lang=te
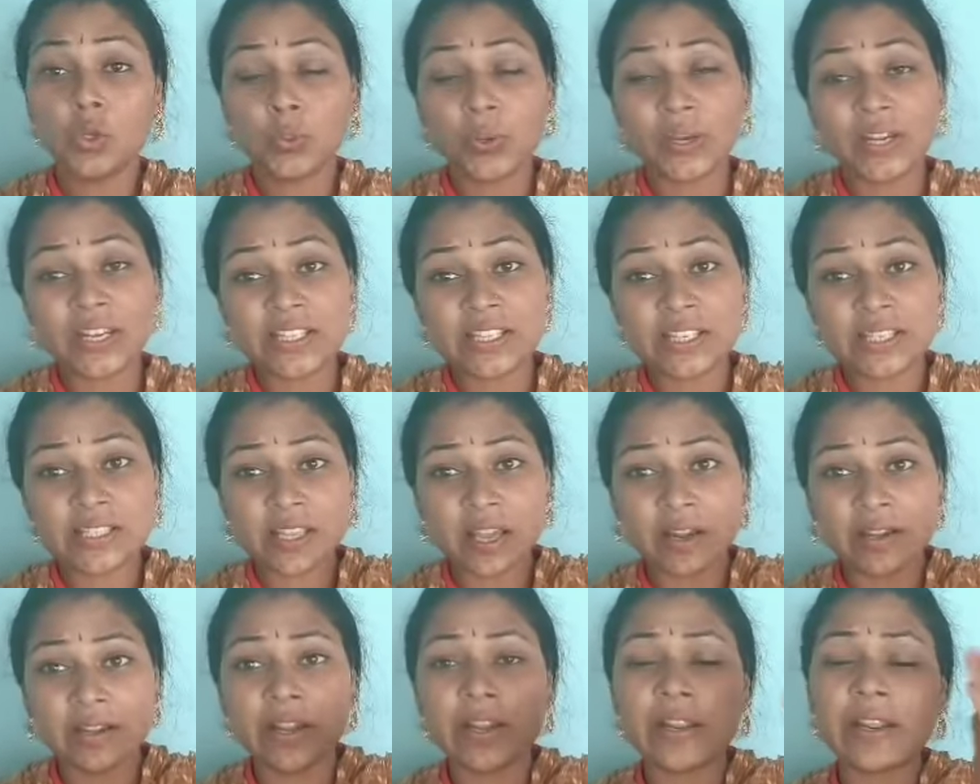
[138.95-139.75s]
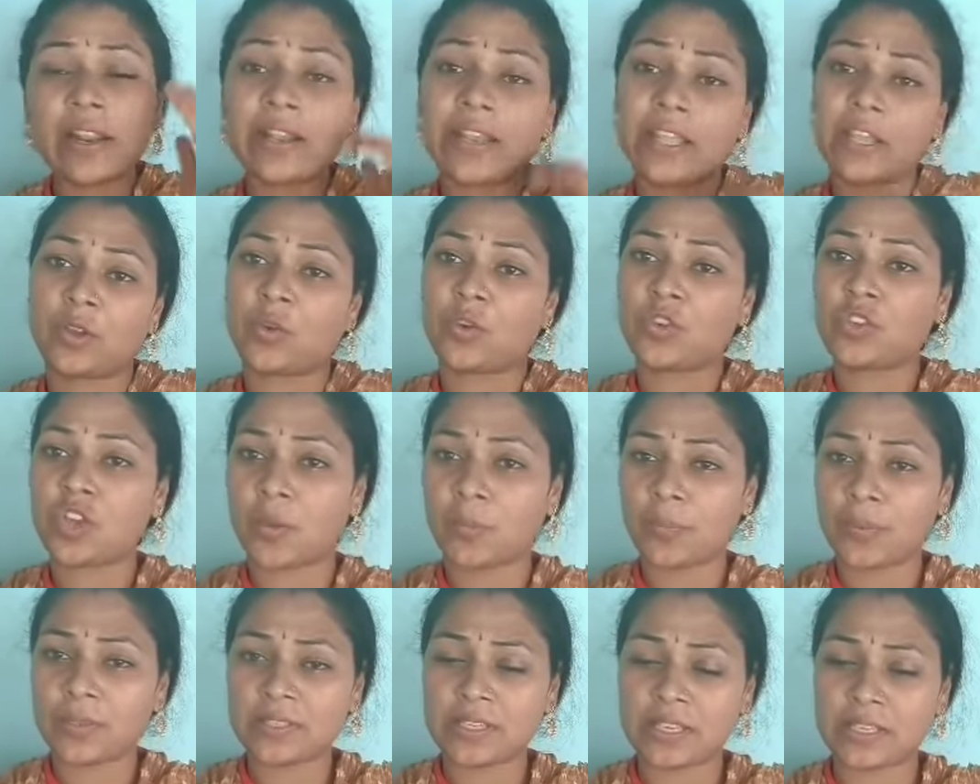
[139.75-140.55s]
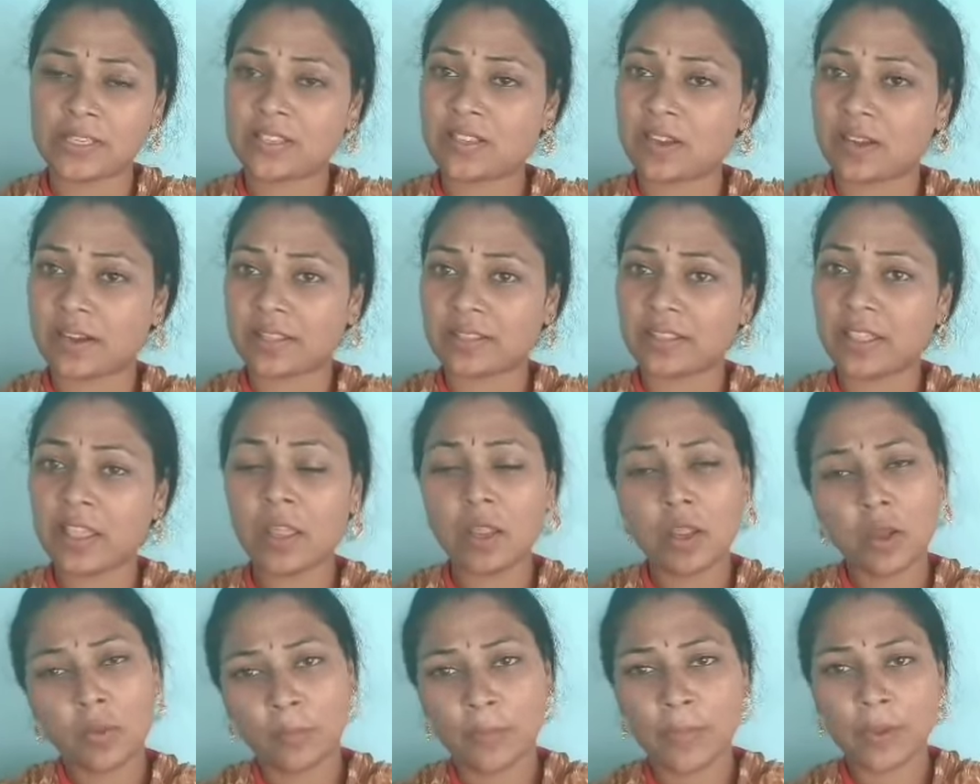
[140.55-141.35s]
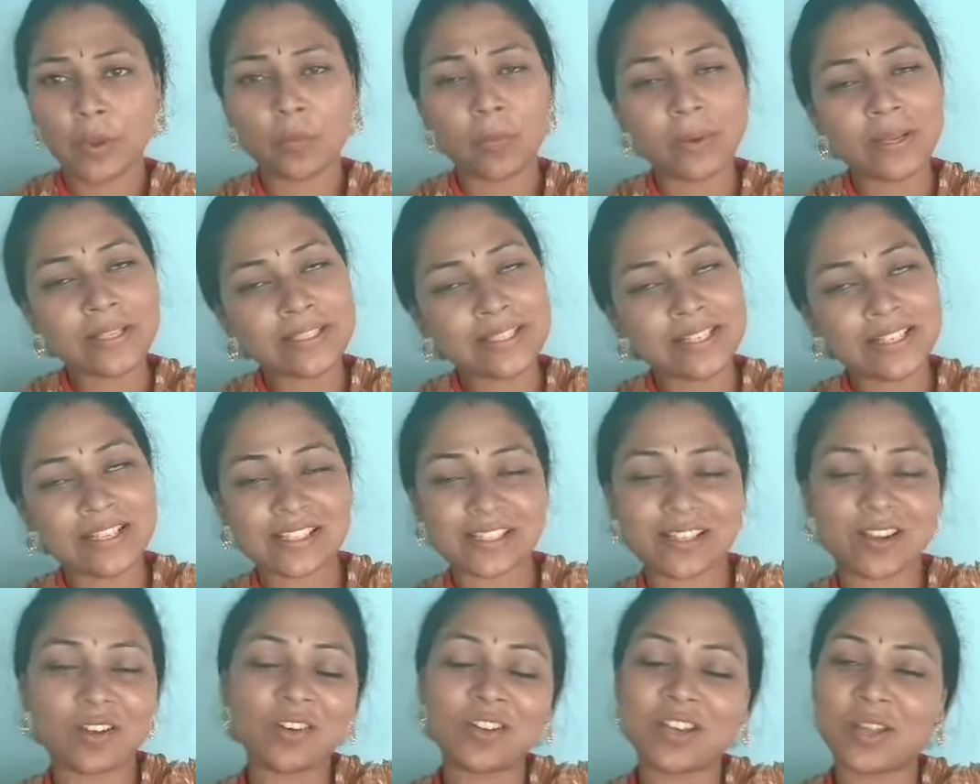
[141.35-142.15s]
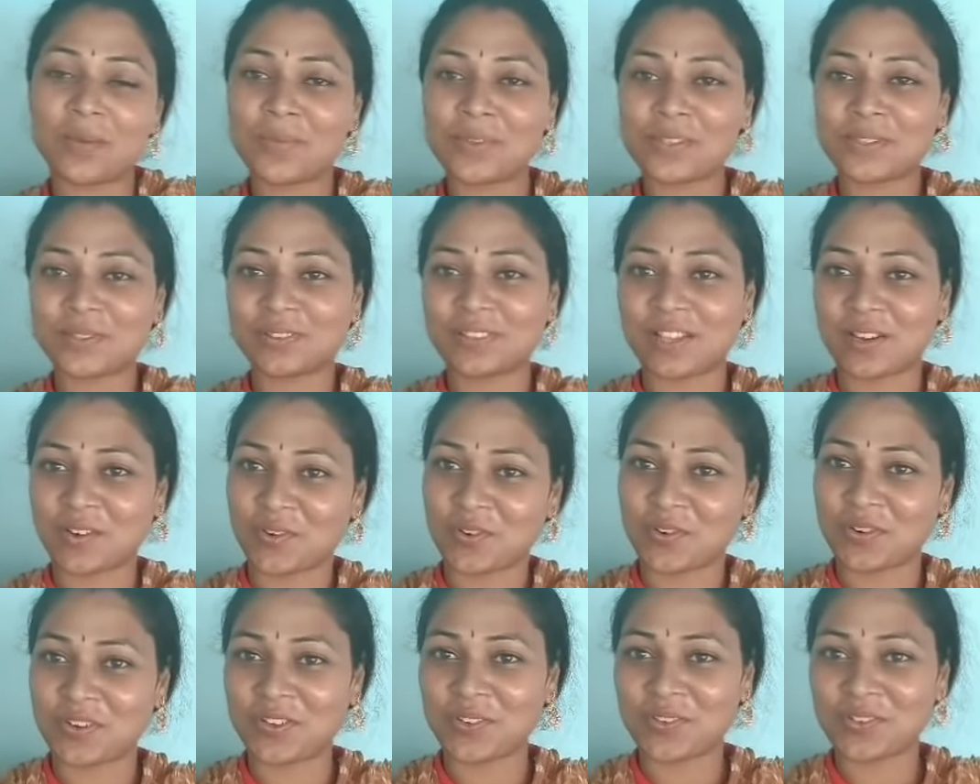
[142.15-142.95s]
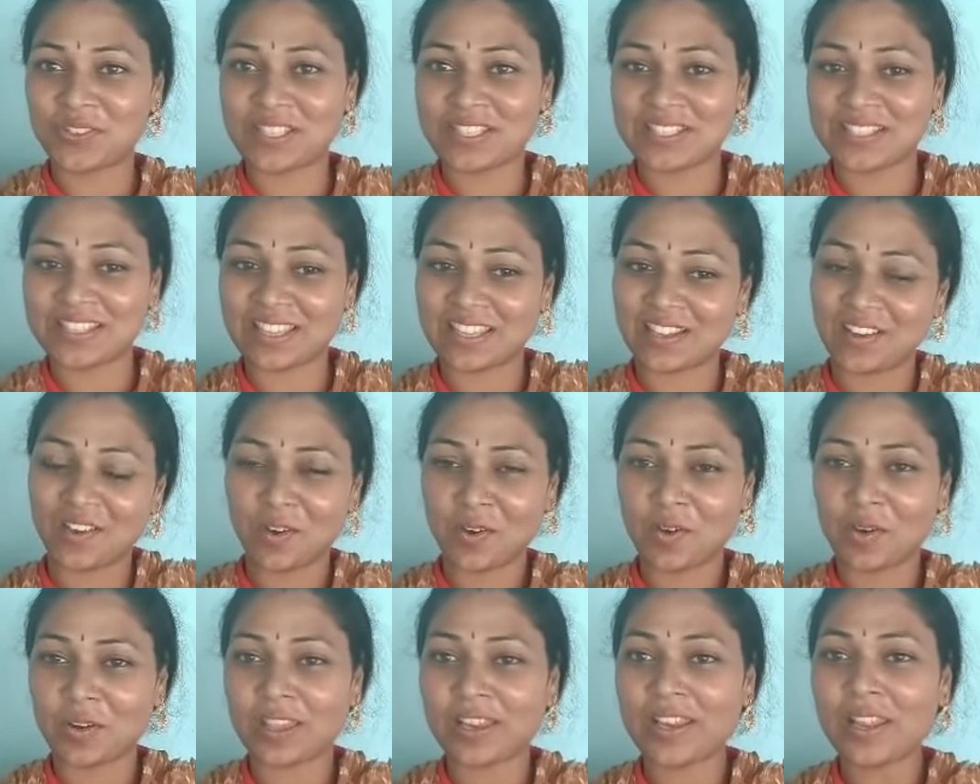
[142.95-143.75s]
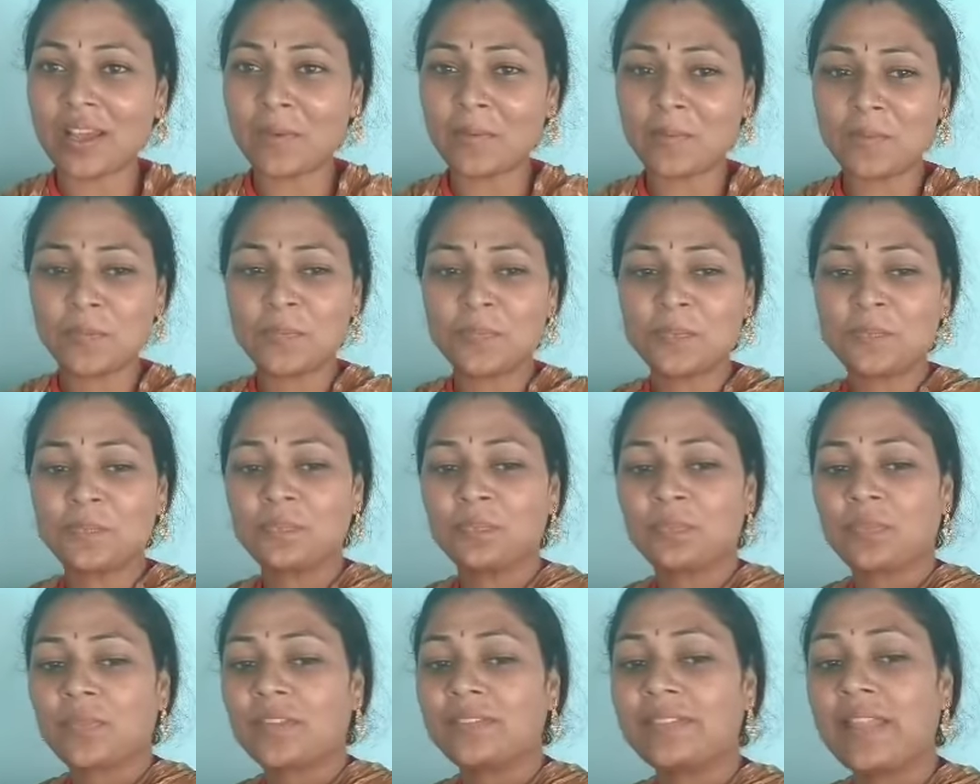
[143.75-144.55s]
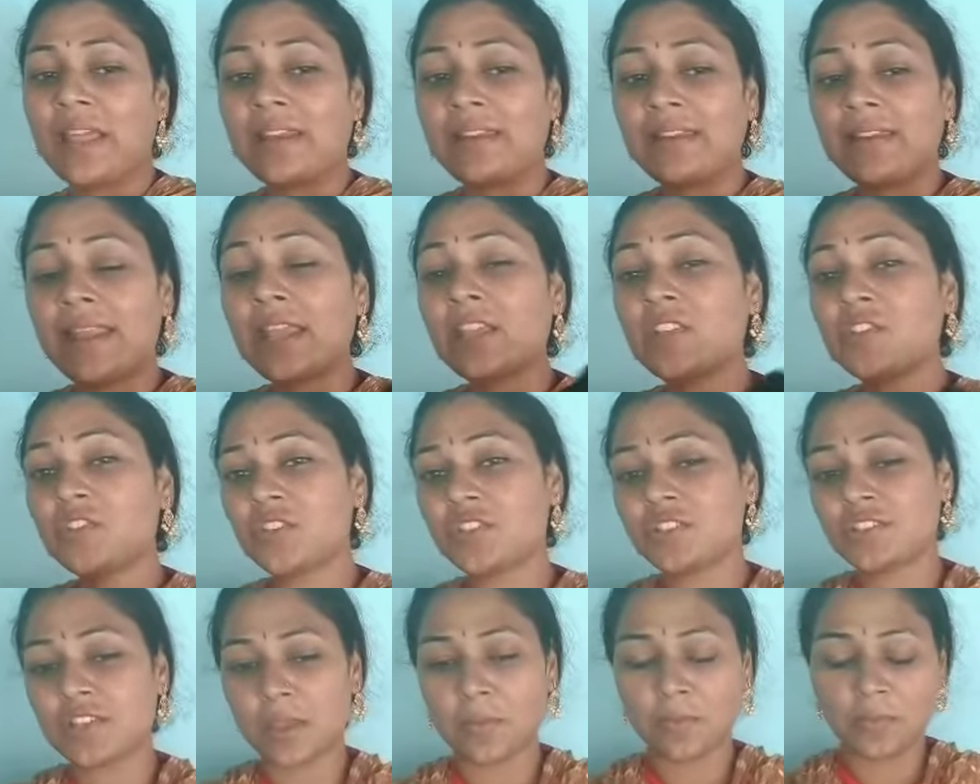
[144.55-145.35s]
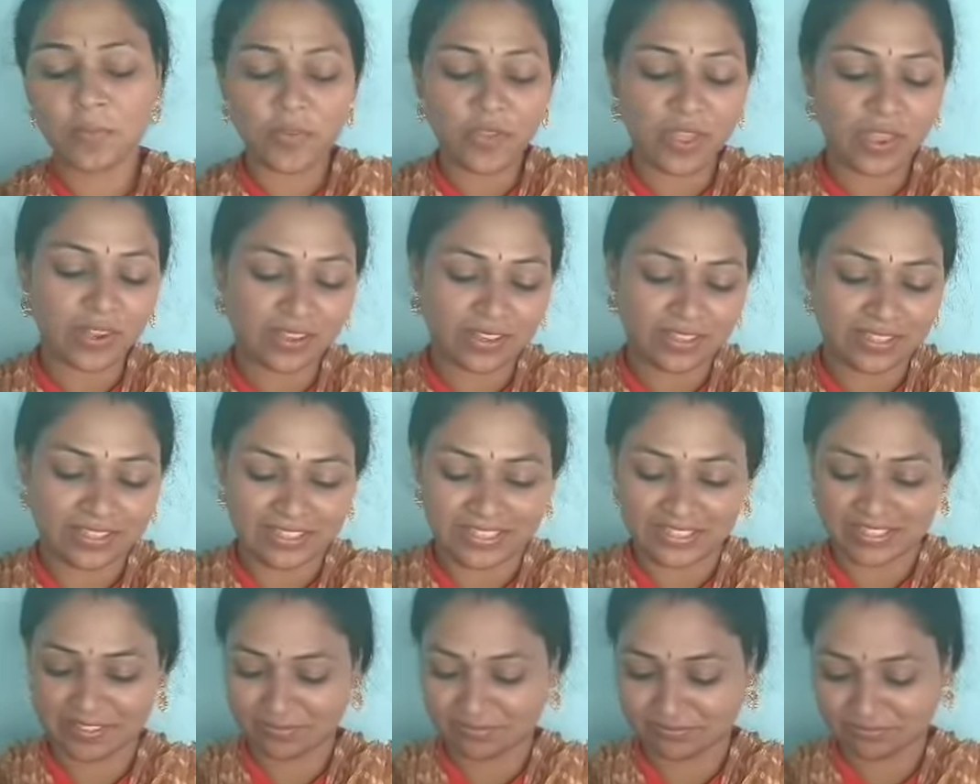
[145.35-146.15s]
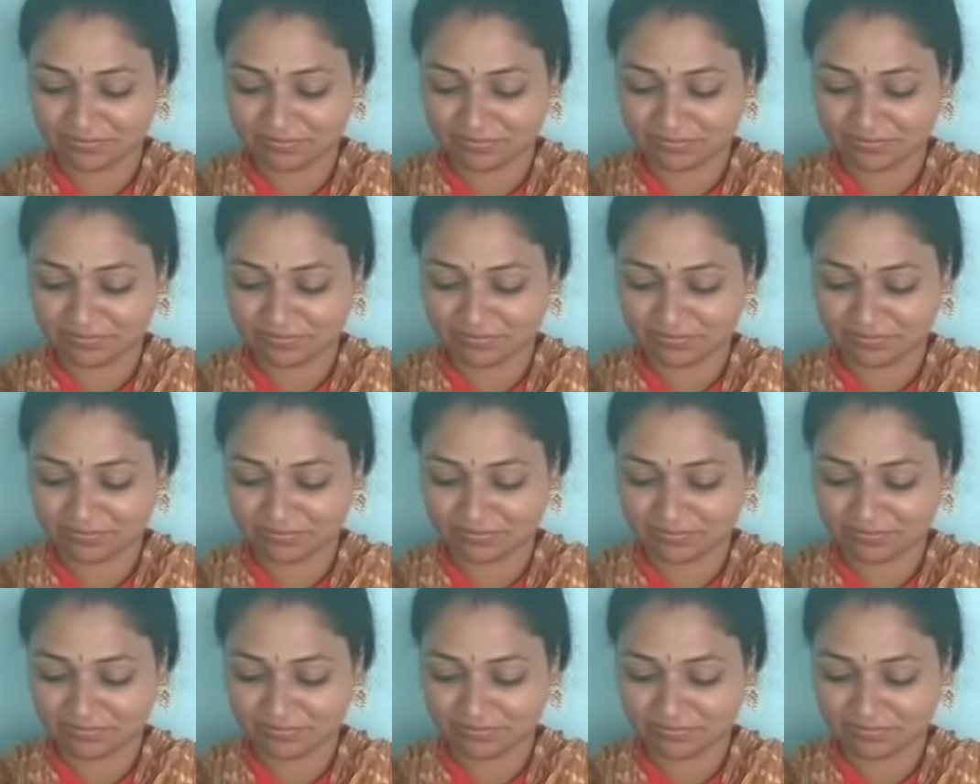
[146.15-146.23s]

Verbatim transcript: ట్వంటీ సిక్స్ హండ్రెడ్ కంటే ఎక్కువ షాపింగ్ చేసినట్టయితే మీకు మంచి డిస్కౌంట్ లభిస్తుంది నా కోడ్ని యూజ్ చేస్తే ఓకేనా ద నెక్స్ట్ షేప్ వియర్ ఇది